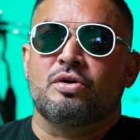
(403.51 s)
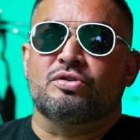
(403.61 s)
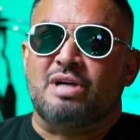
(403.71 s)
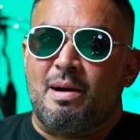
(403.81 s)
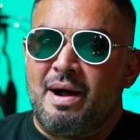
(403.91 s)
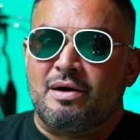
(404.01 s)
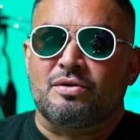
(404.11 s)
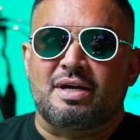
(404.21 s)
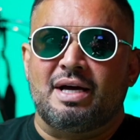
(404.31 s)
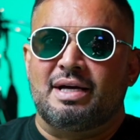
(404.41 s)
con
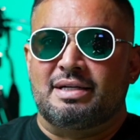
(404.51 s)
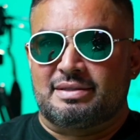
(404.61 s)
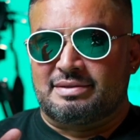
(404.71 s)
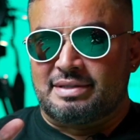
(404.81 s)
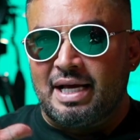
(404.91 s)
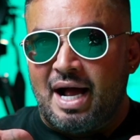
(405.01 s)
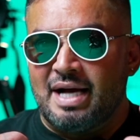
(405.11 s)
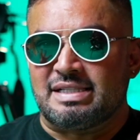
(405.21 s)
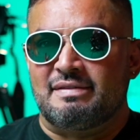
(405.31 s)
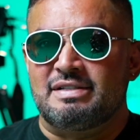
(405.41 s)
chamacos que tengan
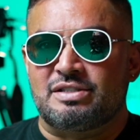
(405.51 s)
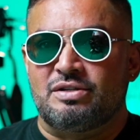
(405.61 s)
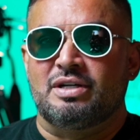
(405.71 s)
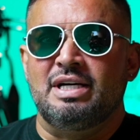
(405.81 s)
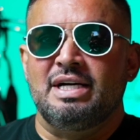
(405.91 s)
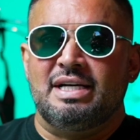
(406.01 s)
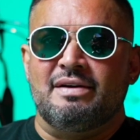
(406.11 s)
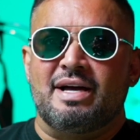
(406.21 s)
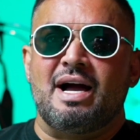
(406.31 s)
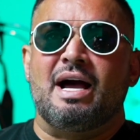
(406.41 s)
esa visión y
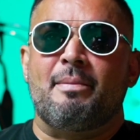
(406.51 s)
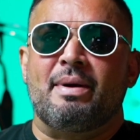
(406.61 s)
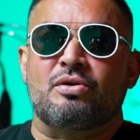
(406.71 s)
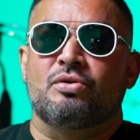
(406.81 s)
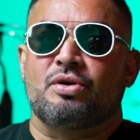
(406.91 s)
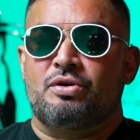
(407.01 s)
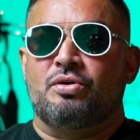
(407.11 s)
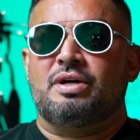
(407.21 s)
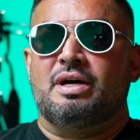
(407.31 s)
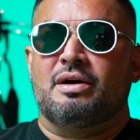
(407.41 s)
vayan a la par con lo que
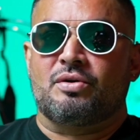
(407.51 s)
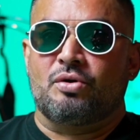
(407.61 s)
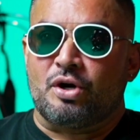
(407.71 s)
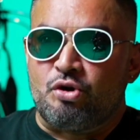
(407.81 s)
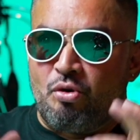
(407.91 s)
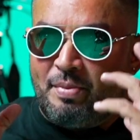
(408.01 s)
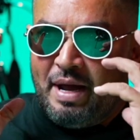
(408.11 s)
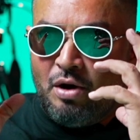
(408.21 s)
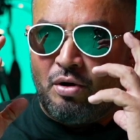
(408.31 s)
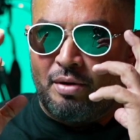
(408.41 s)
yo quiero, con lo que yo
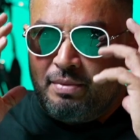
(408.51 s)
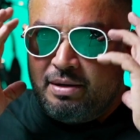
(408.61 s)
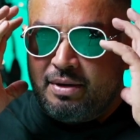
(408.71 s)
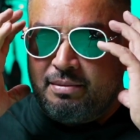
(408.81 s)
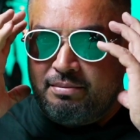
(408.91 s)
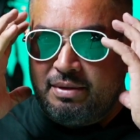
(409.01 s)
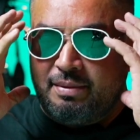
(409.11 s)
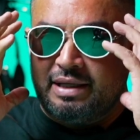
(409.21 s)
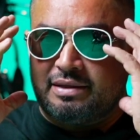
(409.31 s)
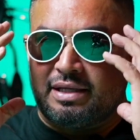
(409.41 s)
veo en mi,
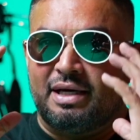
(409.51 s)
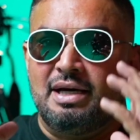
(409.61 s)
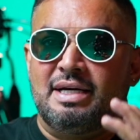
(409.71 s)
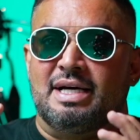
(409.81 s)
mente,